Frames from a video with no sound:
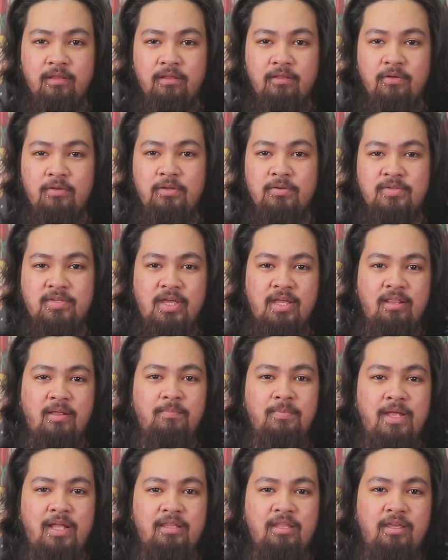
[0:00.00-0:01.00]
no, yung
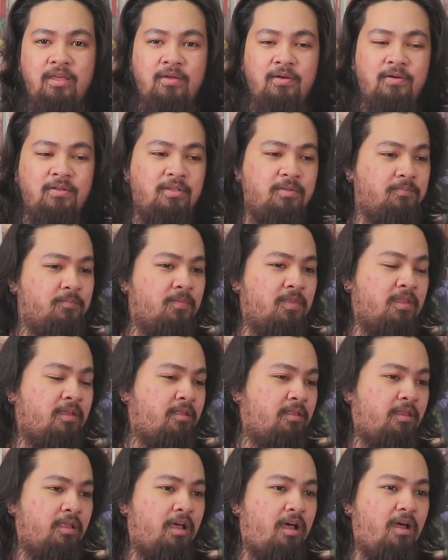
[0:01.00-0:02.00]
setup natin ngayon.
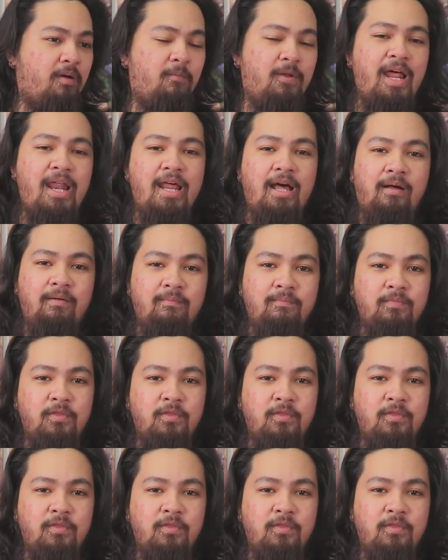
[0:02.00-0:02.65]
Uh, wala lang.